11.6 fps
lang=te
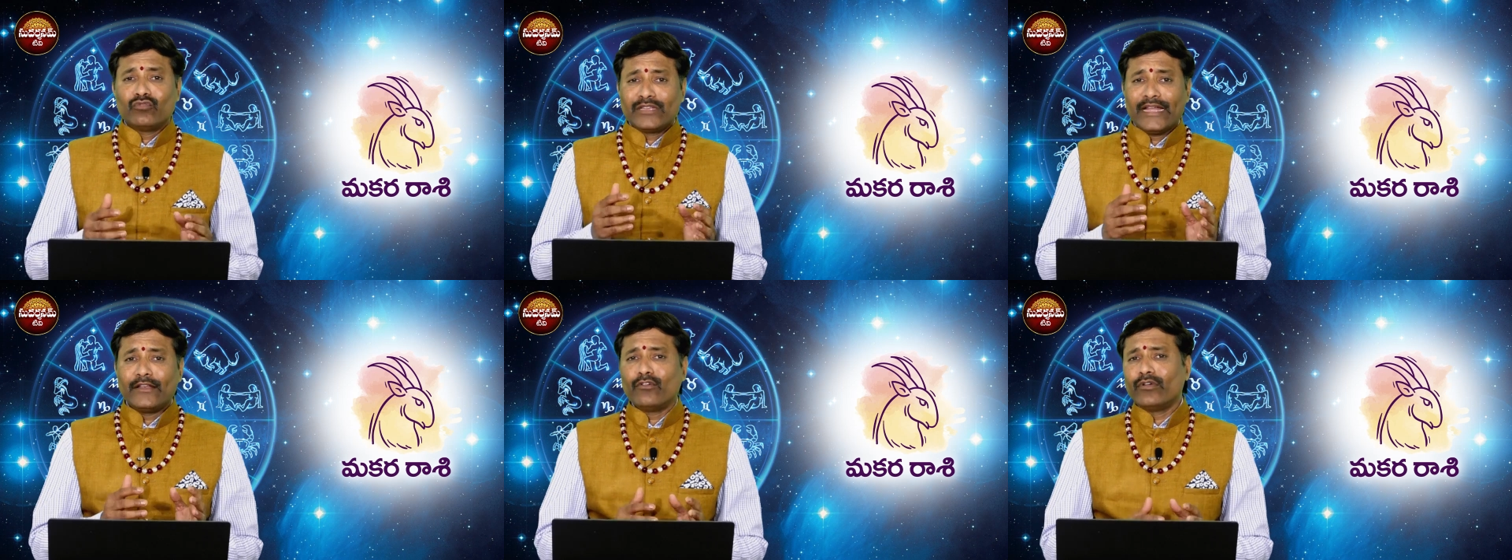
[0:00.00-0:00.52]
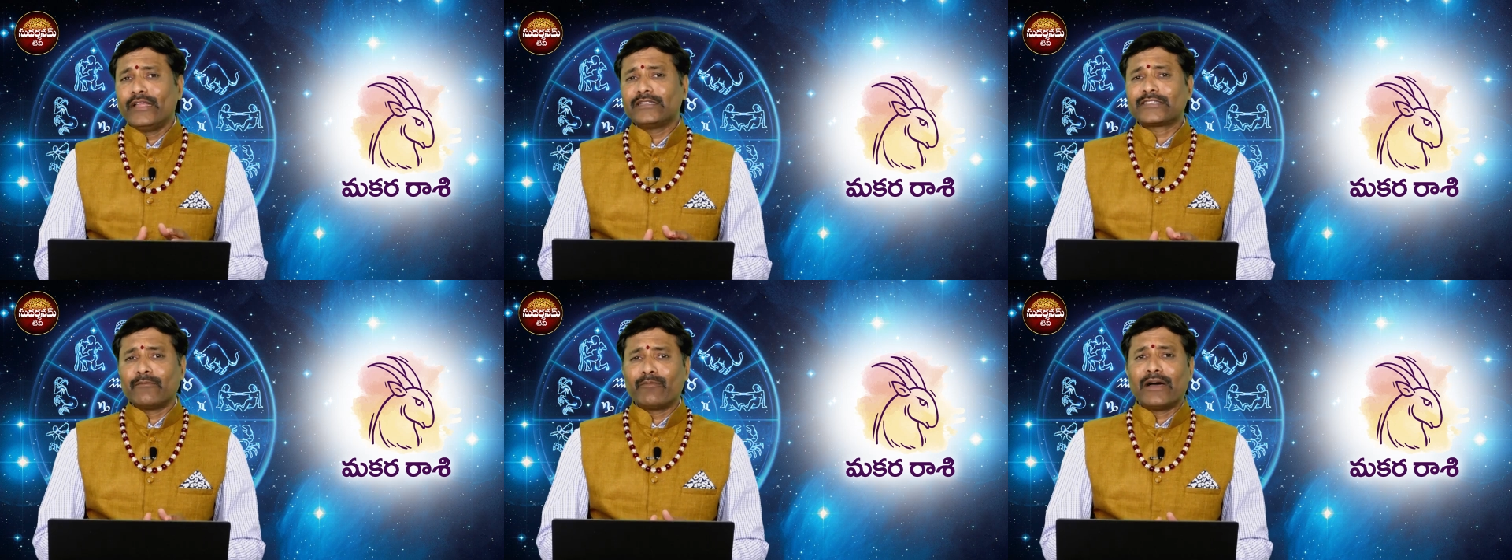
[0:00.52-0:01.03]
ఉదయం నుండి
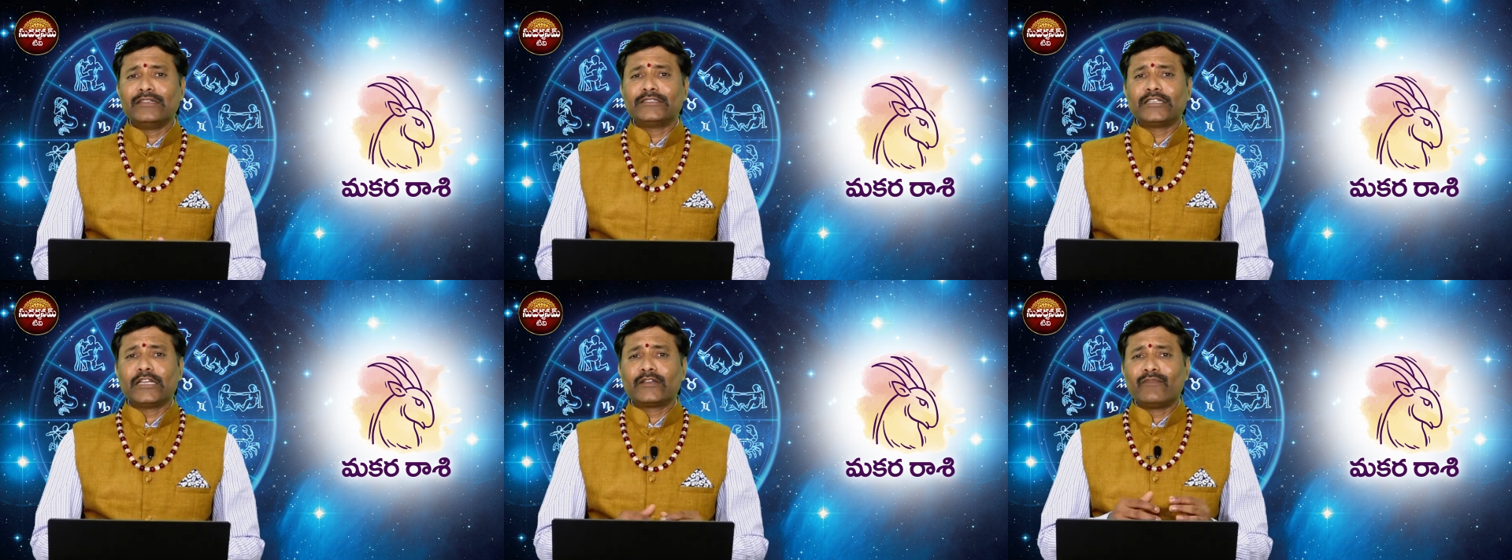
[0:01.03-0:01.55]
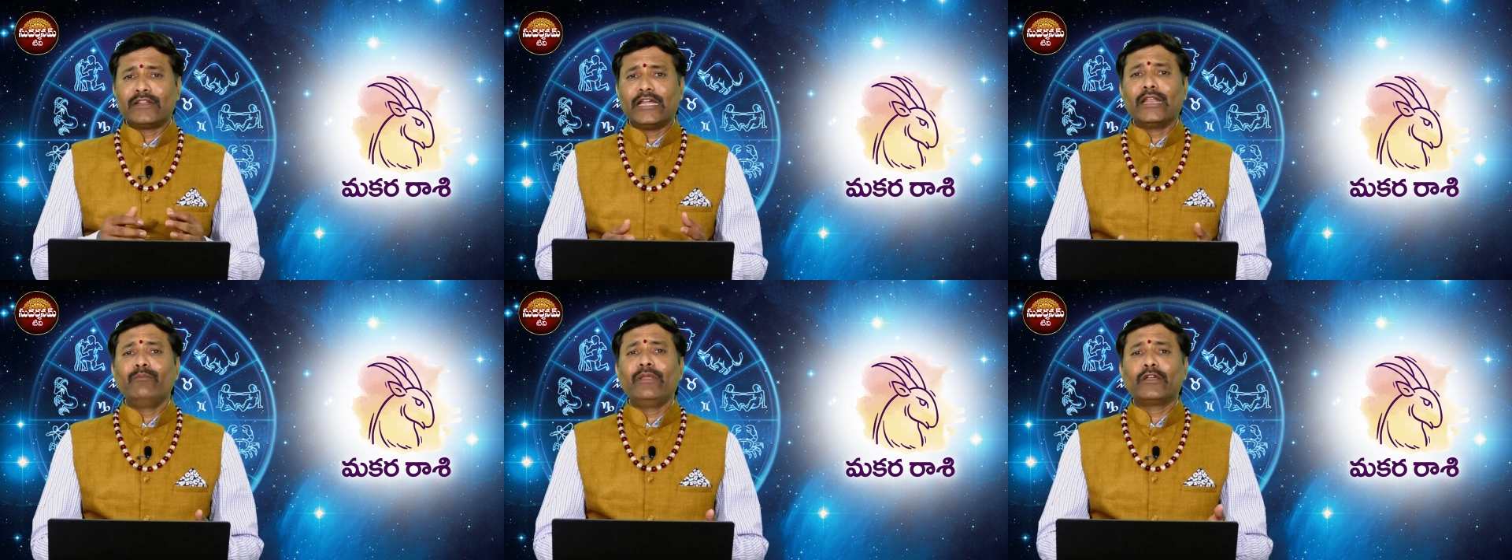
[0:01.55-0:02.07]
సంపాదించినటువంటి
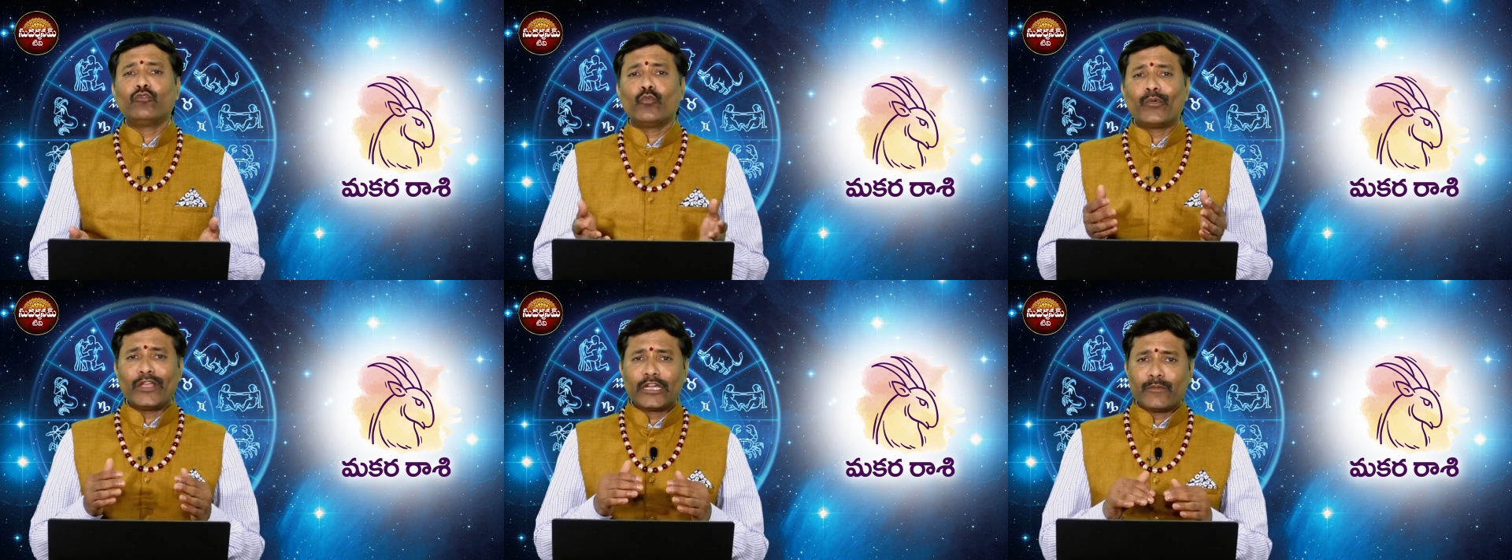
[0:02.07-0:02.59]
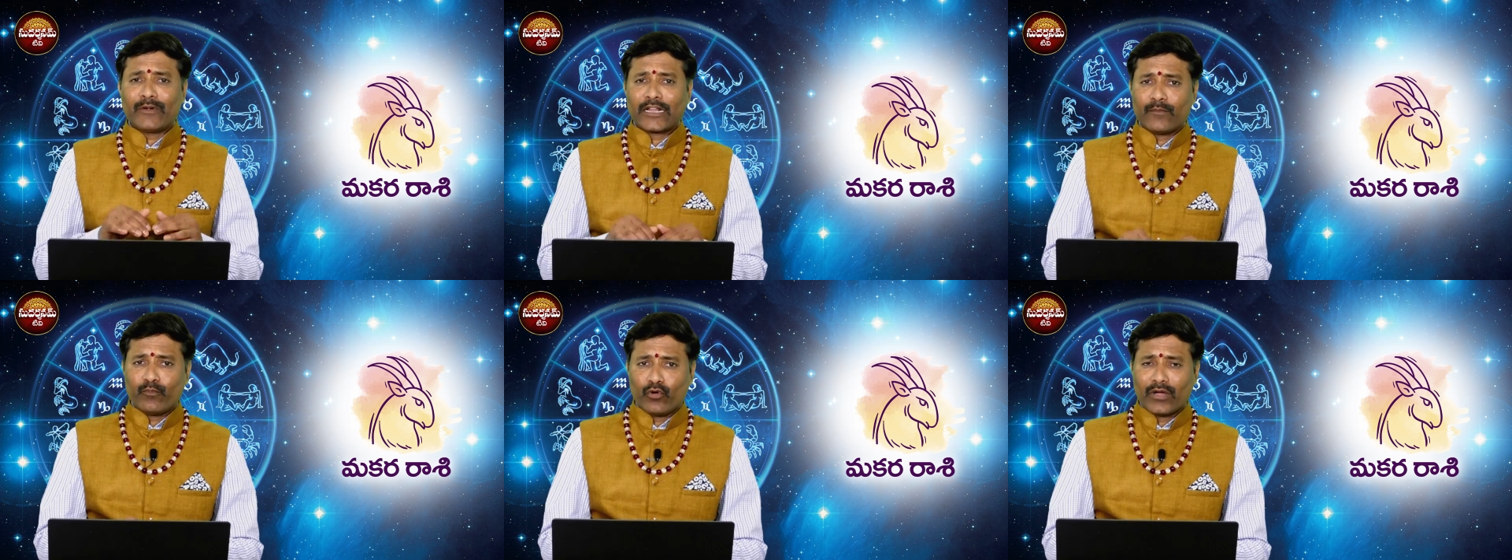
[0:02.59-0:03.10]
ధనం మీకు
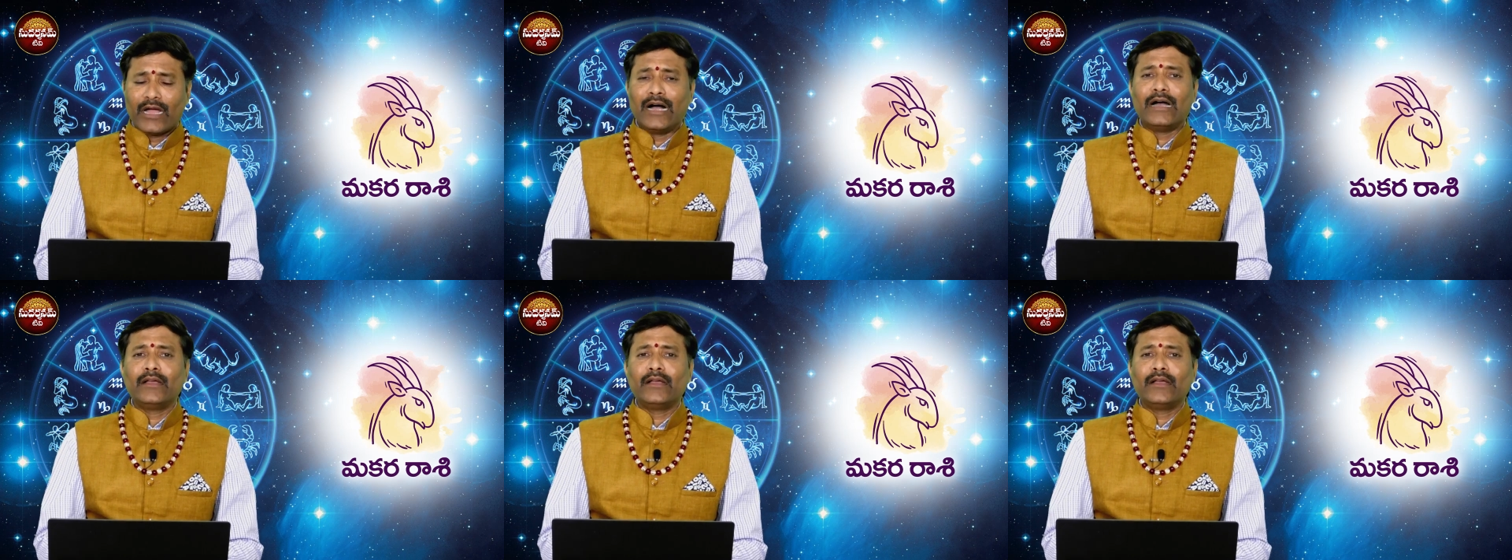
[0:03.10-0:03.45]
ఉపయోగపడకపోగా